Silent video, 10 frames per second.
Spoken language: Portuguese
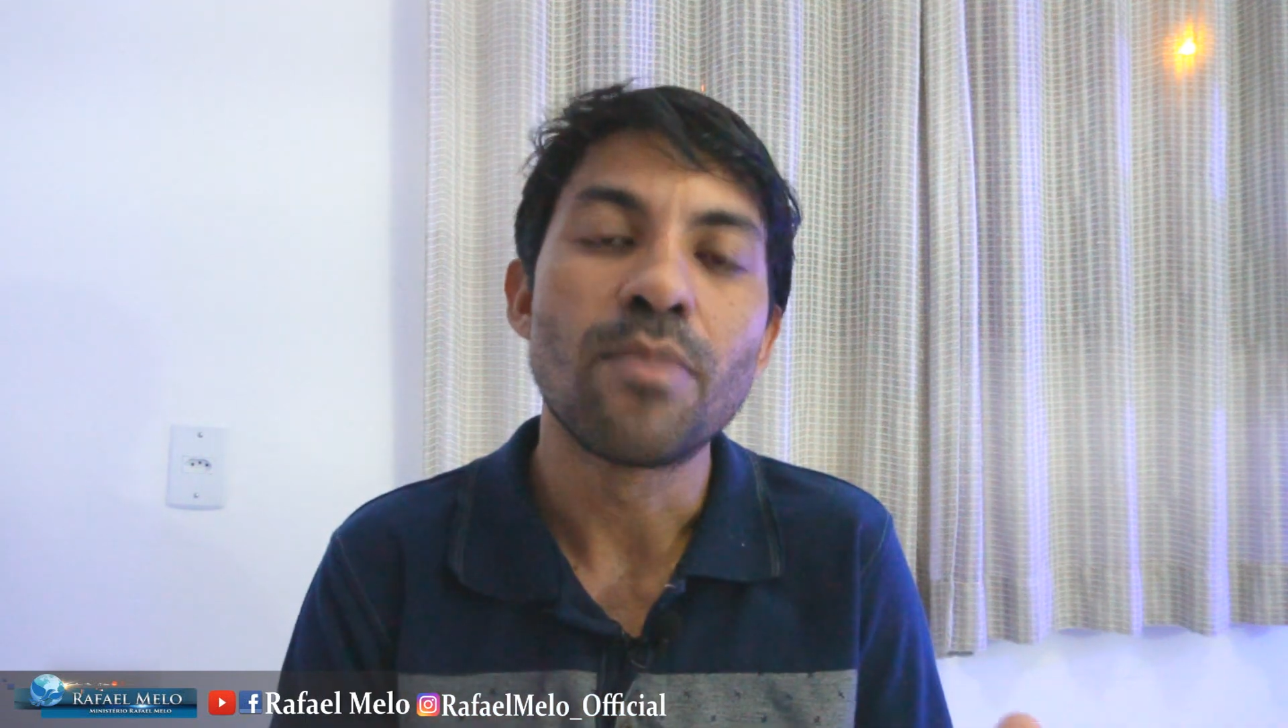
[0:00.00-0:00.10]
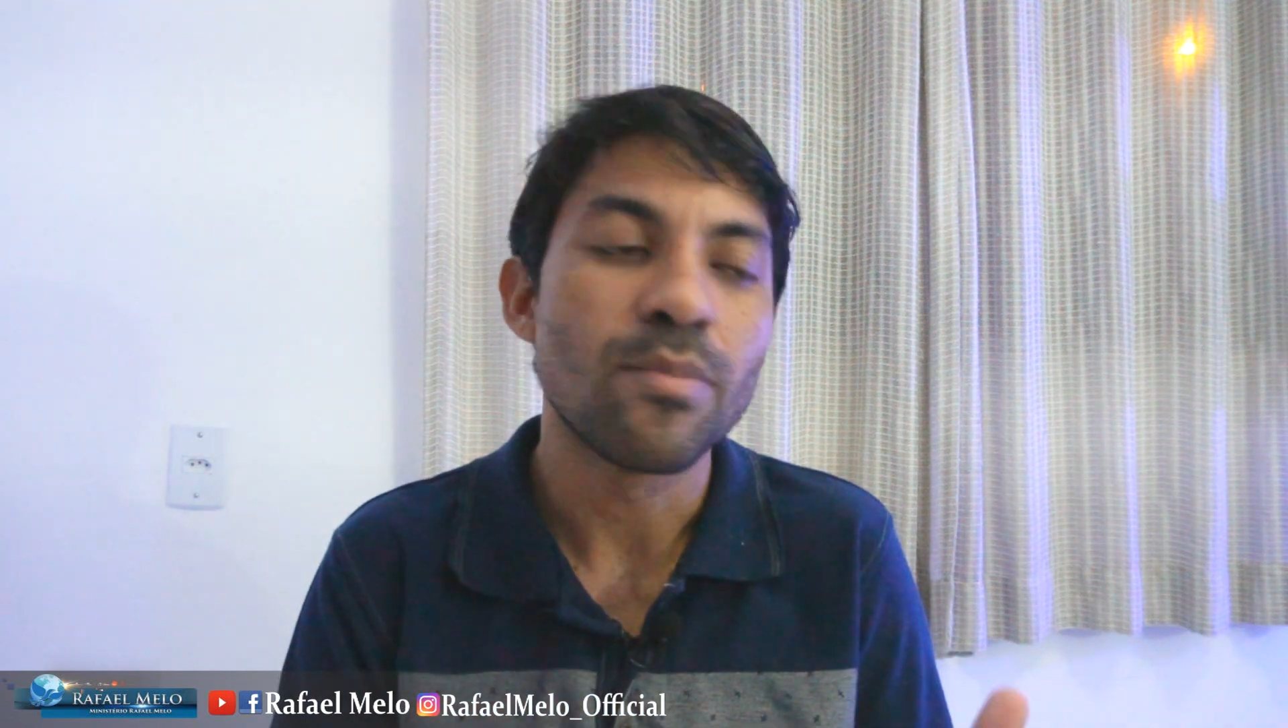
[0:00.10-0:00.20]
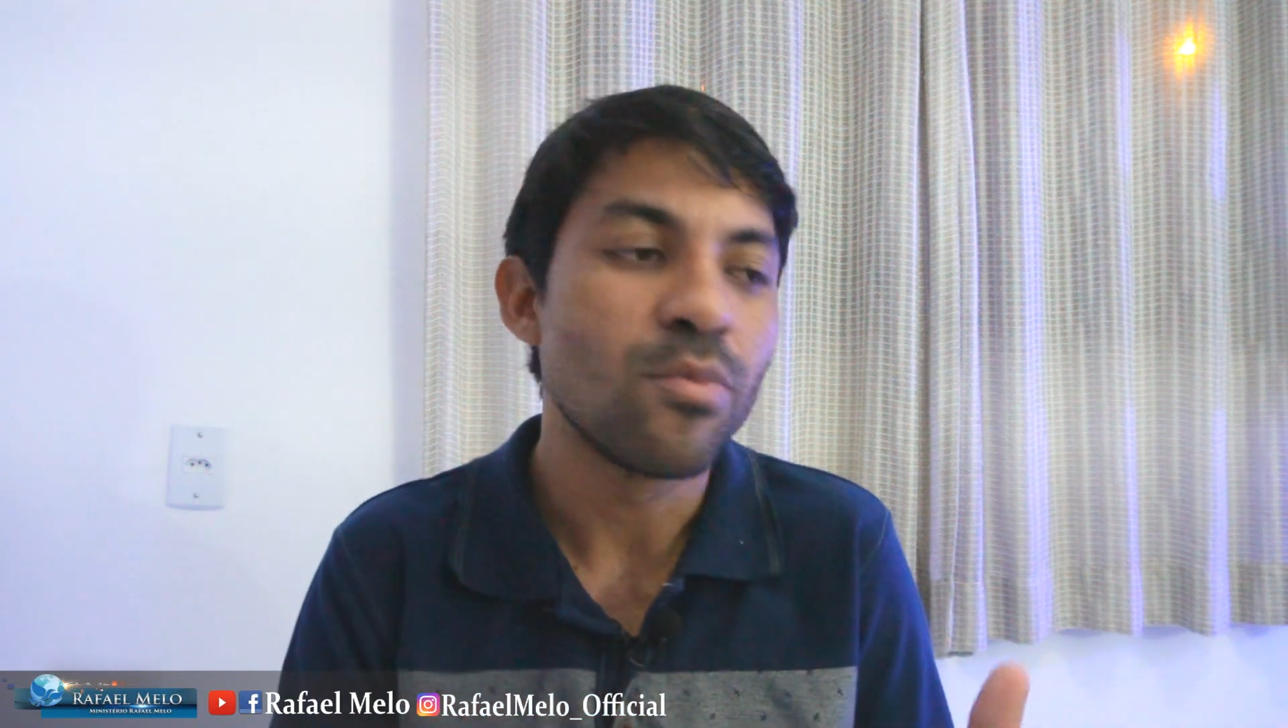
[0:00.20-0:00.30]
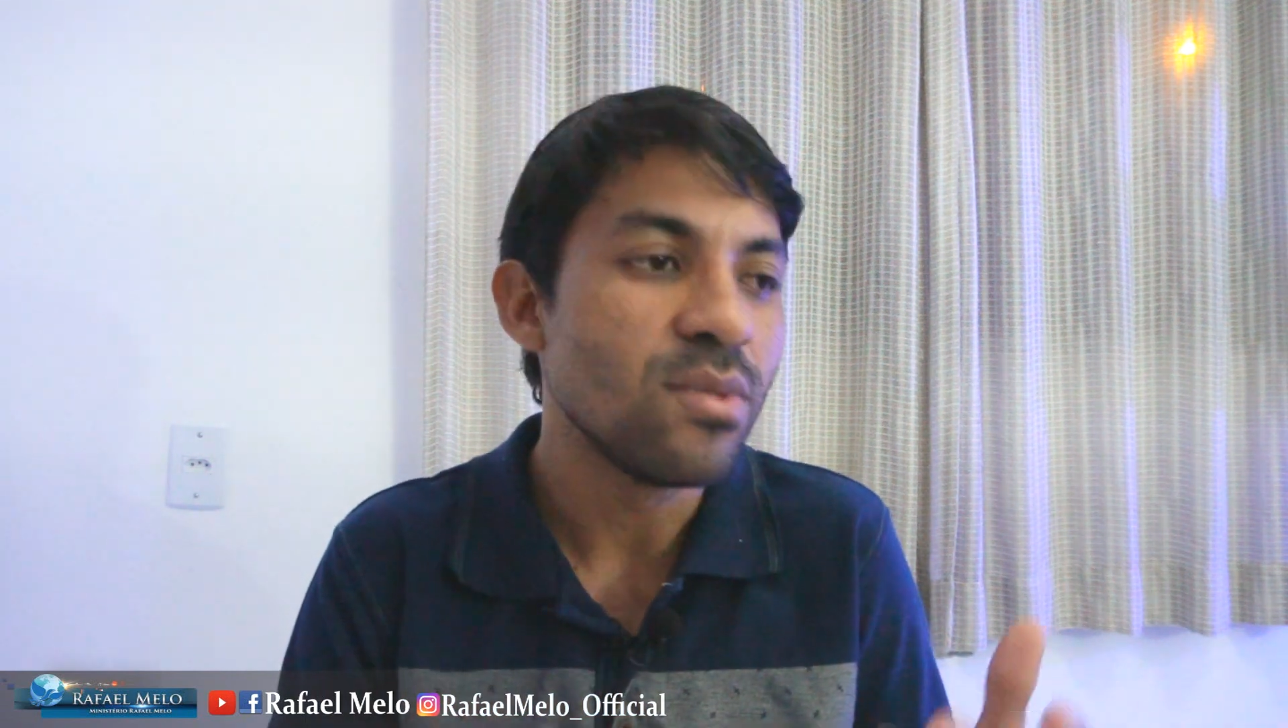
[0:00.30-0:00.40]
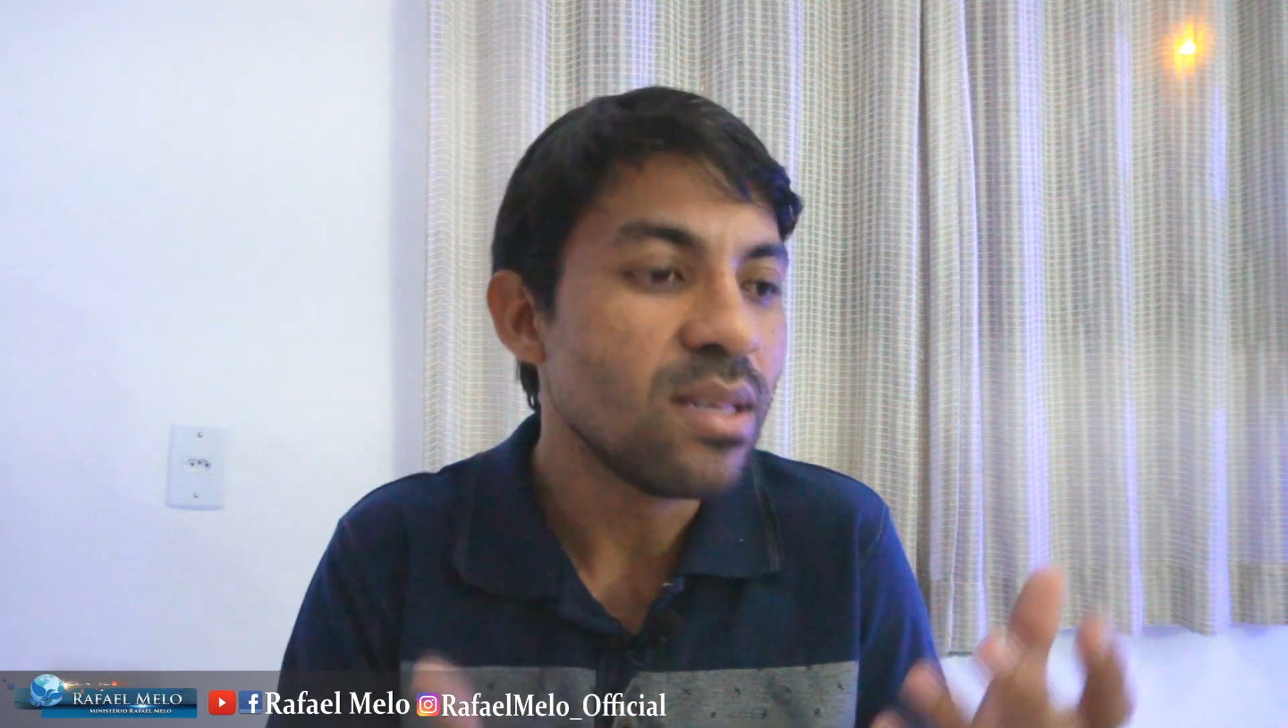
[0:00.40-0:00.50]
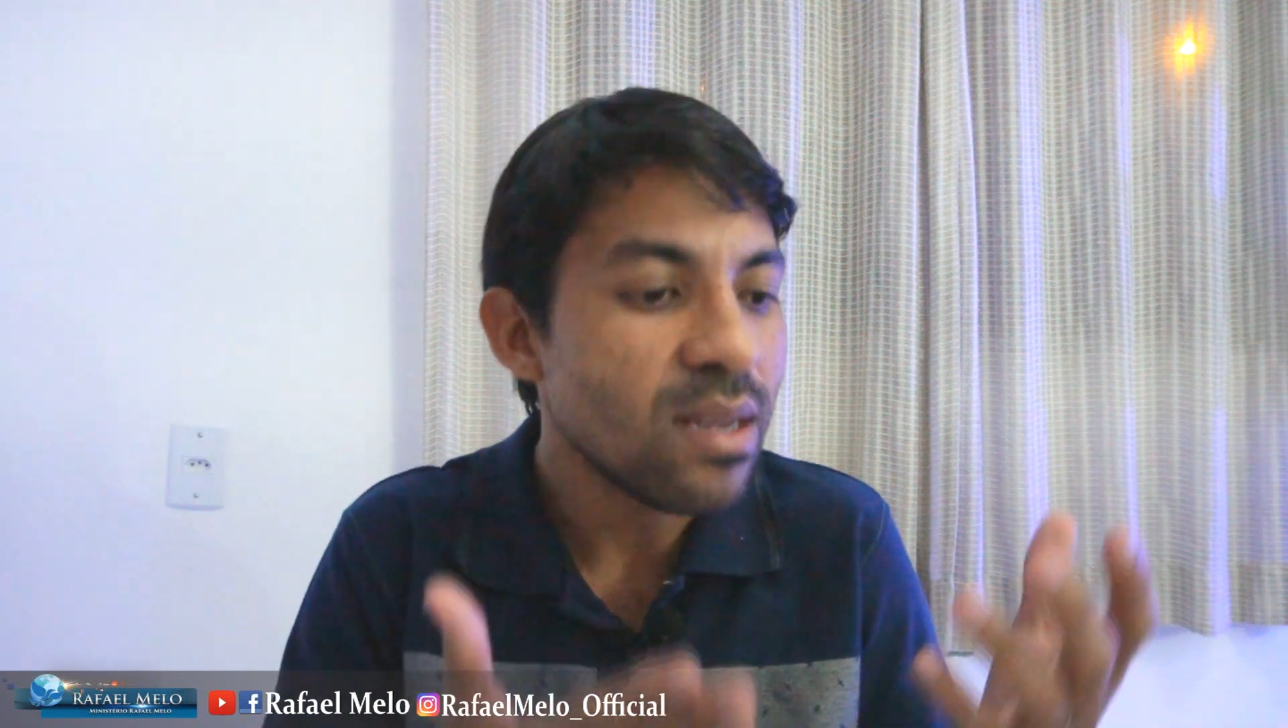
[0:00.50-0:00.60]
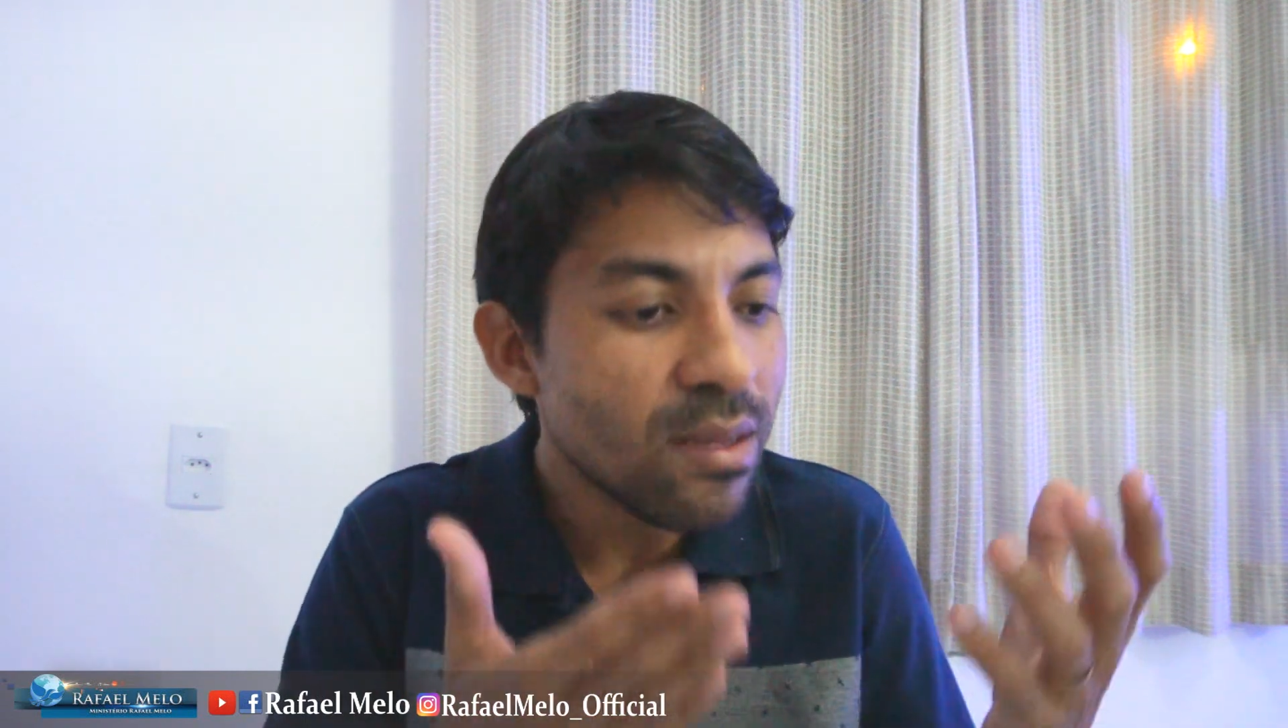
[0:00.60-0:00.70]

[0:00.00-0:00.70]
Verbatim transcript: para poder